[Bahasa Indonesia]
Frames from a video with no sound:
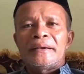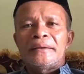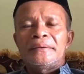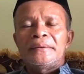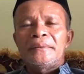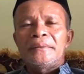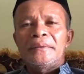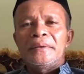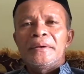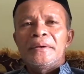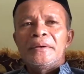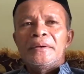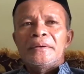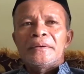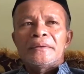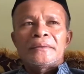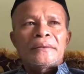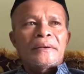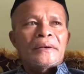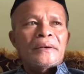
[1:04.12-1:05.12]
itu
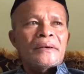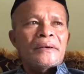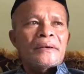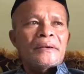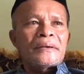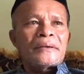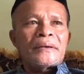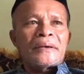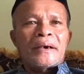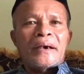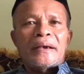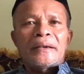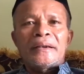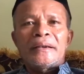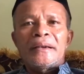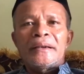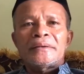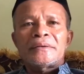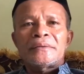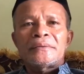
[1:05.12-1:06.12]
Eh,
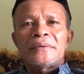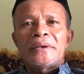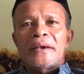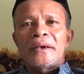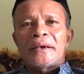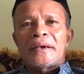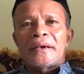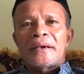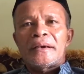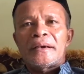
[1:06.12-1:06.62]
kayaknya sudah